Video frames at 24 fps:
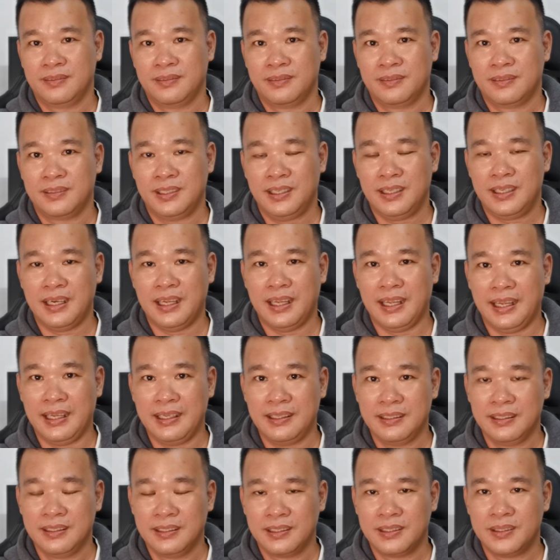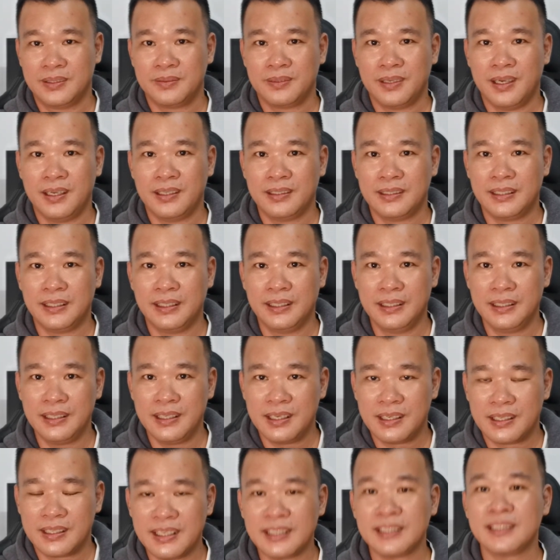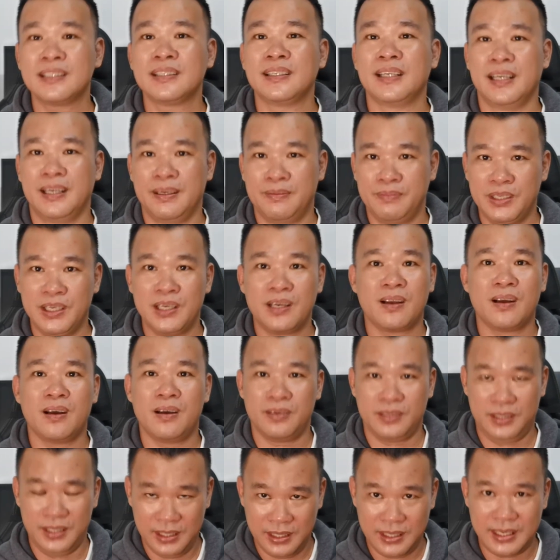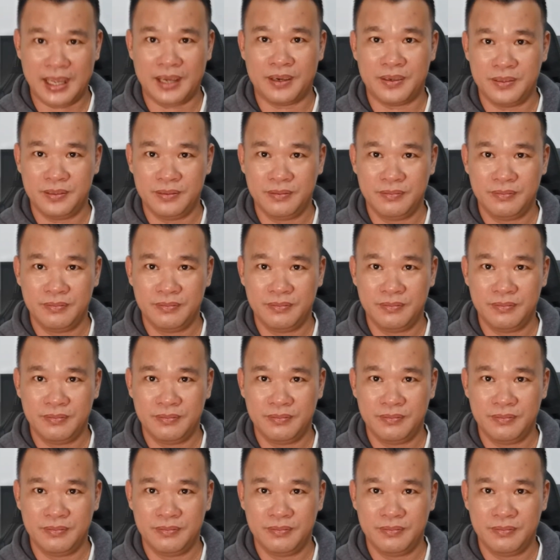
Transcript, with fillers: tức là lúc đó chỉ trách nhiệm với con với cháu